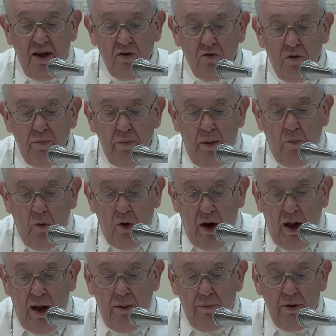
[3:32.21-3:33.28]
Đấng ấy
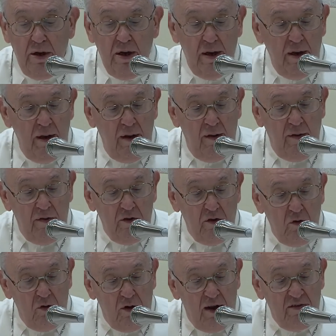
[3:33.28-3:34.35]
già như toàn thể nhân
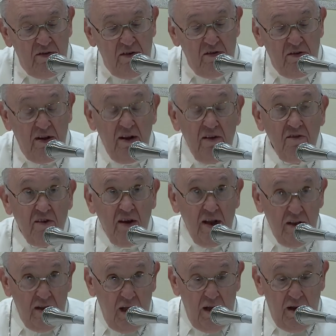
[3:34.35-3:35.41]
loại, thậm chí
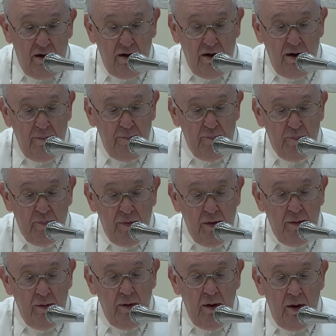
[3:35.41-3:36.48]
còn hơn thế nữa.
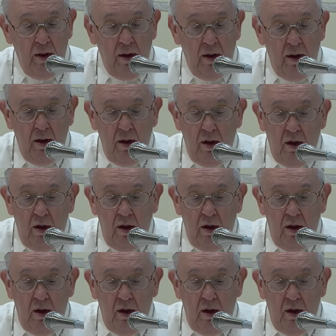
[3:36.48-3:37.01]
Đấng ấy